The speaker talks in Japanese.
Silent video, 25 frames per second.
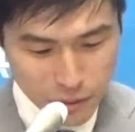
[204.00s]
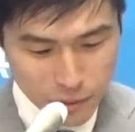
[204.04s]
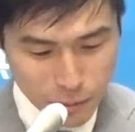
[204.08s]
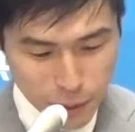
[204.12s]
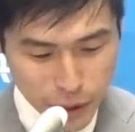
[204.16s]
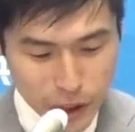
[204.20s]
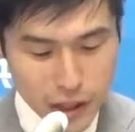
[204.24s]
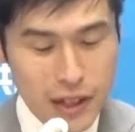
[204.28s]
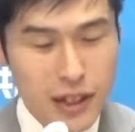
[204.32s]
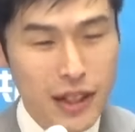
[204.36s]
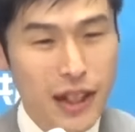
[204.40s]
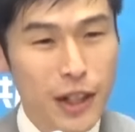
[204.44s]

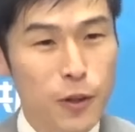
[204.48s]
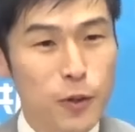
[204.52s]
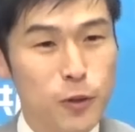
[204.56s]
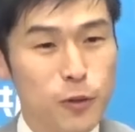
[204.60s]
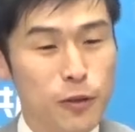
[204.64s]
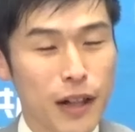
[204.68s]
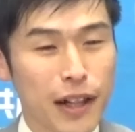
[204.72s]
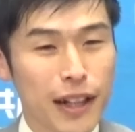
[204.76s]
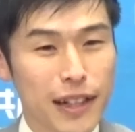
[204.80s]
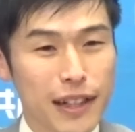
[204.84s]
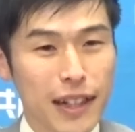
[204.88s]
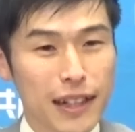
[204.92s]
まあ、霧がよく
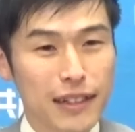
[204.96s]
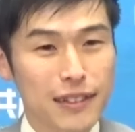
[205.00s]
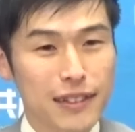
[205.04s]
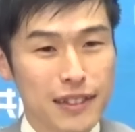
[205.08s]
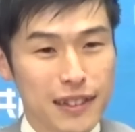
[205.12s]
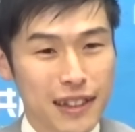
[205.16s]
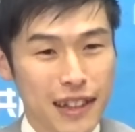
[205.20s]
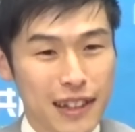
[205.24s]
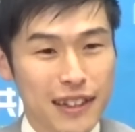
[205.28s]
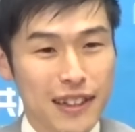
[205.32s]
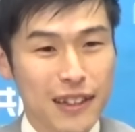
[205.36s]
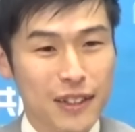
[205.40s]
分かりやす
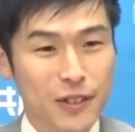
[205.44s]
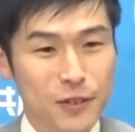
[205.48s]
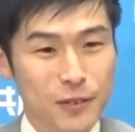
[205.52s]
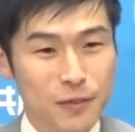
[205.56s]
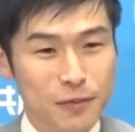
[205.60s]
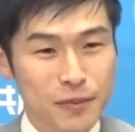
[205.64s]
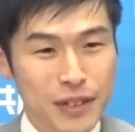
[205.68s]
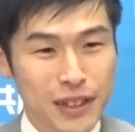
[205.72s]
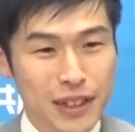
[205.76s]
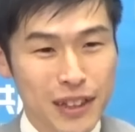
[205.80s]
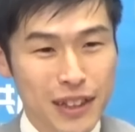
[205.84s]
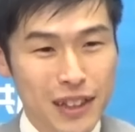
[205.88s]
いからだと
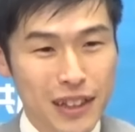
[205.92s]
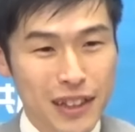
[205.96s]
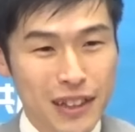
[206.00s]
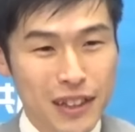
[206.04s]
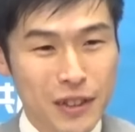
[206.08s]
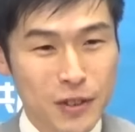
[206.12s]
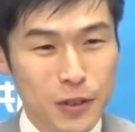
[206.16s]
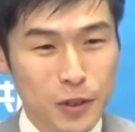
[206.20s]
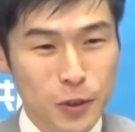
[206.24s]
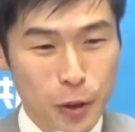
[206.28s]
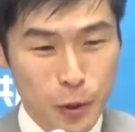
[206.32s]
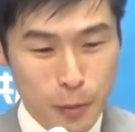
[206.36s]

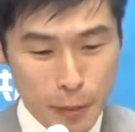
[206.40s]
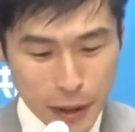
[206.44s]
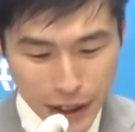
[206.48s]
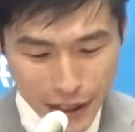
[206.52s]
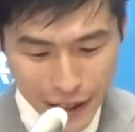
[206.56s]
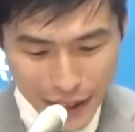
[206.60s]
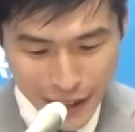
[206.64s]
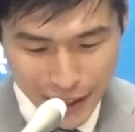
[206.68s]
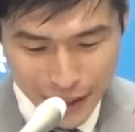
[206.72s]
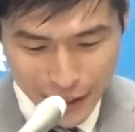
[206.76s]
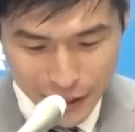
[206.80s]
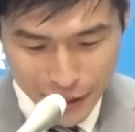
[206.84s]
いう答弁
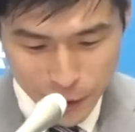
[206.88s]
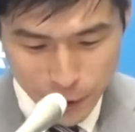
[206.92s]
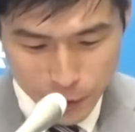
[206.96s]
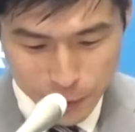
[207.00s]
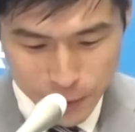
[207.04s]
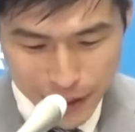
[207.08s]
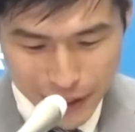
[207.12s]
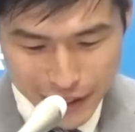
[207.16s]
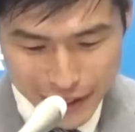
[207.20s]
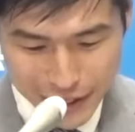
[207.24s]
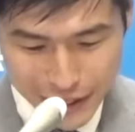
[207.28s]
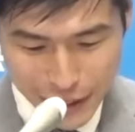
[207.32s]
が飛
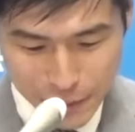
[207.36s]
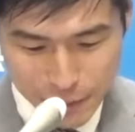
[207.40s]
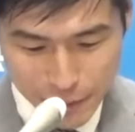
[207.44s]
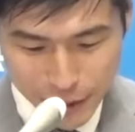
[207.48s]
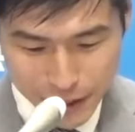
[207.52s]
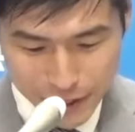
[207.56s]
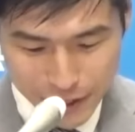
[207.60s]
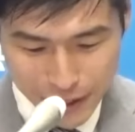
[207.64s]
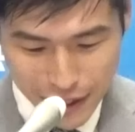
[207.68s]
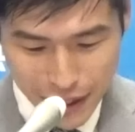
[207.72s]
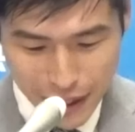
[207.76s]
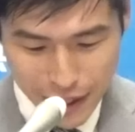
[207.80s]
び出していま
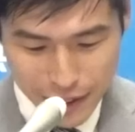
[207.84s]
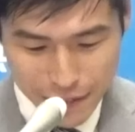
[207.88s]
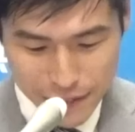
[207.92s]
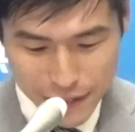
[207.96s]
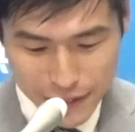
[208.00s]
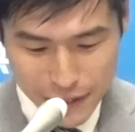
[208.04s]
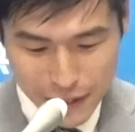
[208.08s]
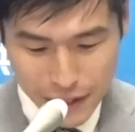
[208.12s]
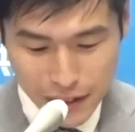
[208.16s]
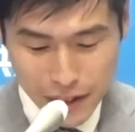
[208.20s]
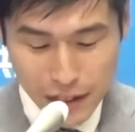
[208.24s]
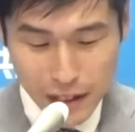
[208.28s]
すが、
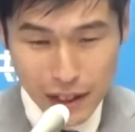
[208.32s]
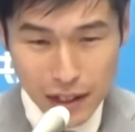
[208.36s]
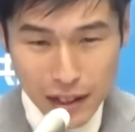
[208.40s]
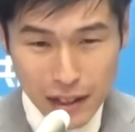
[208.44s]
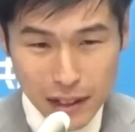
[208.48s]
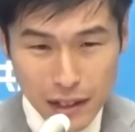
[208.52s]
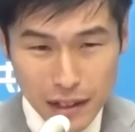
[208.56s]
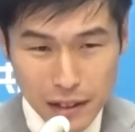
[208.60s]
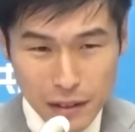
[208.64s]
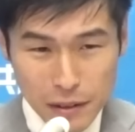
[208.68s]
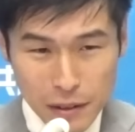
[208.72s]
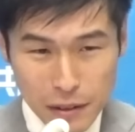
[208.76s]

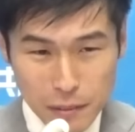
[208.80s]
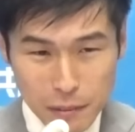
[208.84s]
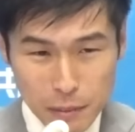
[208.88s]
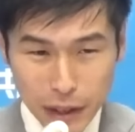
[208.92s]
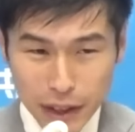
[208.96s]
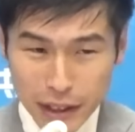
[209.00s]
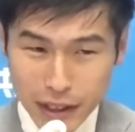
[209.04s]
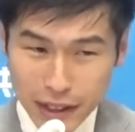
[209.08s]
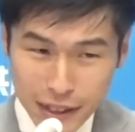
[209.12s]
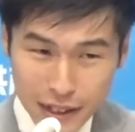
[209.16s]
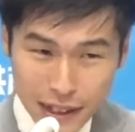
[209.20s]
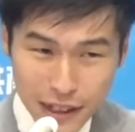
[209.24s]
ま
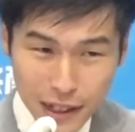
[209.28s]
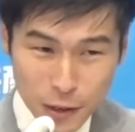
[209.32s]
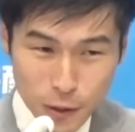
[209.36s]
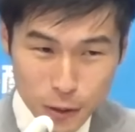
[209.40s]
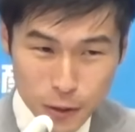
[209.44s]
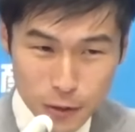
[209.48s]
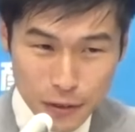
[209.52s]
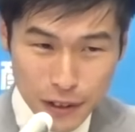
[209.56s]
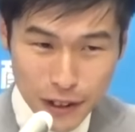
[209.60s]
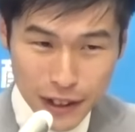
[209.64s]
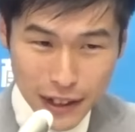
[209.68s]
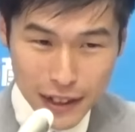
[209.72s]
あ、霧がよ
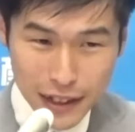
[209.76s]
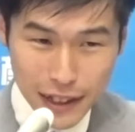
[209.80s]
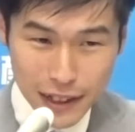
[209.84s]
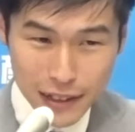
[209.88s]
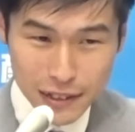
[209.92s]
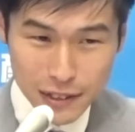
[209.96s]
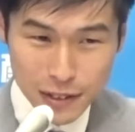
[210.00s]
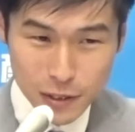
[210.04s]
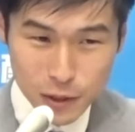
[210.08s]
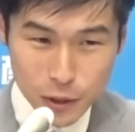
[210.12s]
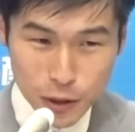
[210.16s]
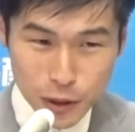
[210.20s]
く分かりや
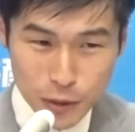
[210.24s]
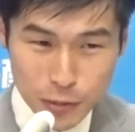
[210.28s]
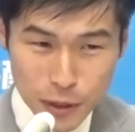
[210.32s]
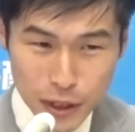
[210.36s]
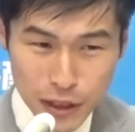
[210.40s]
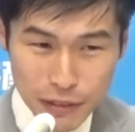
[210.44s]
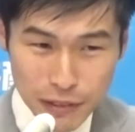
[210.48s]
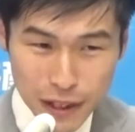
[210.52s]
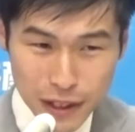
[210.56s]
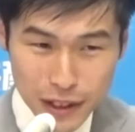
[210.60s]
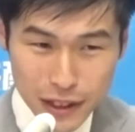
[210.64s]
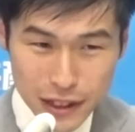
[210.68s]
すいという意味
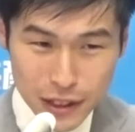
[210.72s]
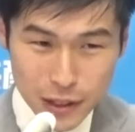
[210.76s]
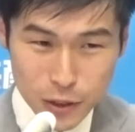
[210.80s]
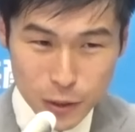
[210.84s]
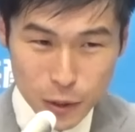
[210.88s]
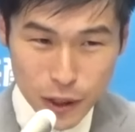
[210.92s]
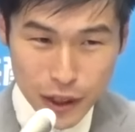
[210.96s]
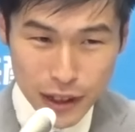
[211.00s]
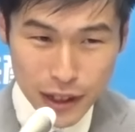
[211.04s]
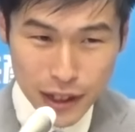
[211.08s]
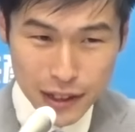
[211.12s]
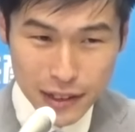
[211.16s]
では、企
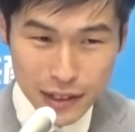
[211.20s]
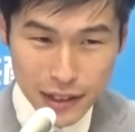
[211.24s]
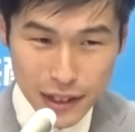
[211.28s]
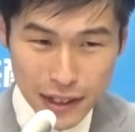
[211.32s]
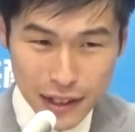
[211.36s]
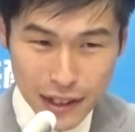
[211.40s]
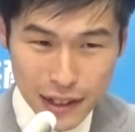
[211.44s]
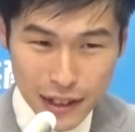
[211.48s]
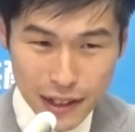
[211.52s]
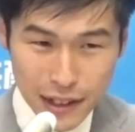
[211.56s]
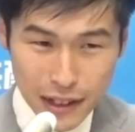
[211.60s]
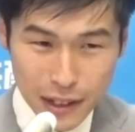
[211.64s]
業や団
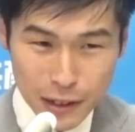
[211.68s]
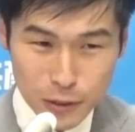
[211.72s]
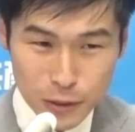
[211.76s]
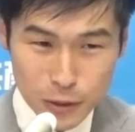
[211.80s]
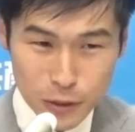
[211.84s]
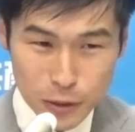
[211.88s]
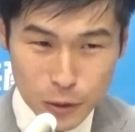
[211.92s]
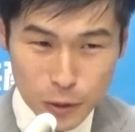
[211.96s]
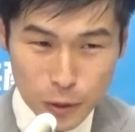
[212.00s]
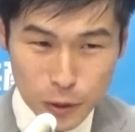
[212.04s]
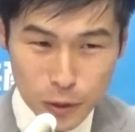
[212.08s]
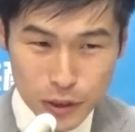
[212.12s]
体が買う
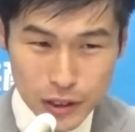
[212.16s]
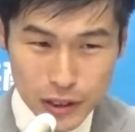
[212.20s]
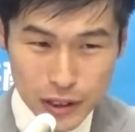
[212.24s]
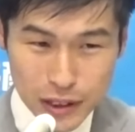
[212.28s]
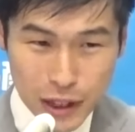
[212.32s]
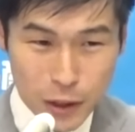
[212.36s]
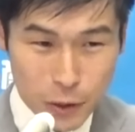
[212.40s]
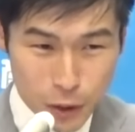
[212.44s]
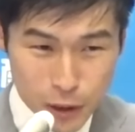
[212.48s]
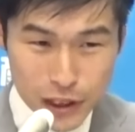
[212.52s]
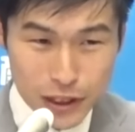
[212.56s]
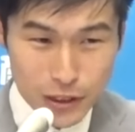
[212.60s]
のを
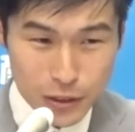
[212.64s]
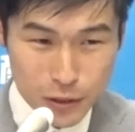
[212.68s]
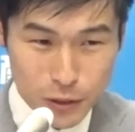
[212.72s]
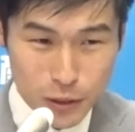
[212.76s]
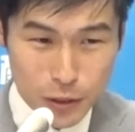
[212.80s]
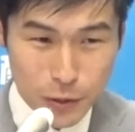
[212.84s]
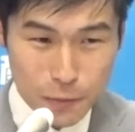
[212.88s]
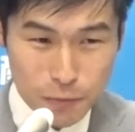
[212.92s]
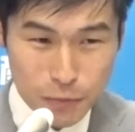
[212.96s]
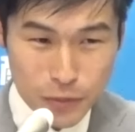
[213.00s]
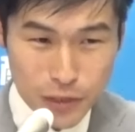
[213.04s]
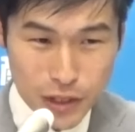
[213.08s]
ゼロにする
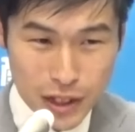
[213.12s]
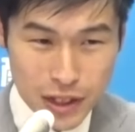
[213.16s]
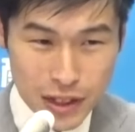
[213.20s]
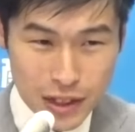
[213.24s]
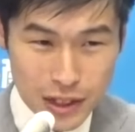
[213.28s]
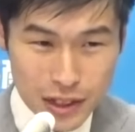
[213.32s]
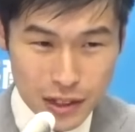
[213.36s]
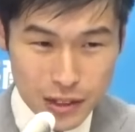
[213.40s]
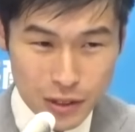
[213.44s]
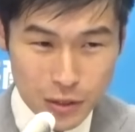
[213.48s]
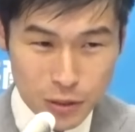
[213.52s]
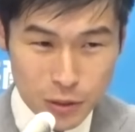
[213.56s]
と、禁
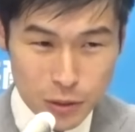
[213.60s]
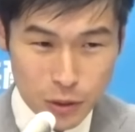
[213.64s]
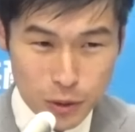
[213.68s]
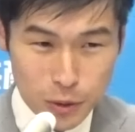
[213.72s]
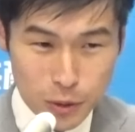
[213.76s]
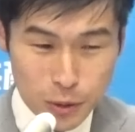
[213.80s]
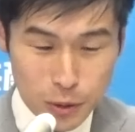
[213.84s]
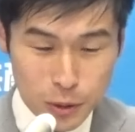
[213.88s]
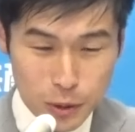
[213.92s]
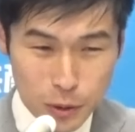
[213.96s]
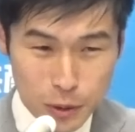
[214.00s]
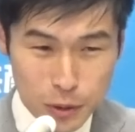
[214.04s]
止するとい
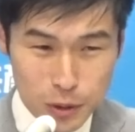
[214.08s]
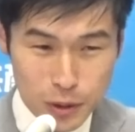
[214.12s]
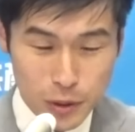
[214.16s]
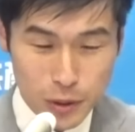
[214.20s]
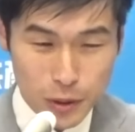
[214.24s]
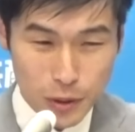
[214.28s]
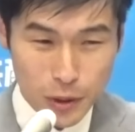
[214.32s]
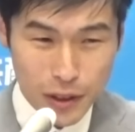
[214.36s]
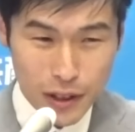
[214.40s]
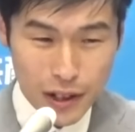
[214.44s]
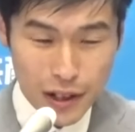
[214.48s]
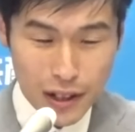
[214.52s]
うことこ
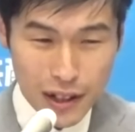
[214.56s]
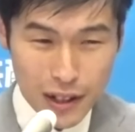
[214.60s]
そ、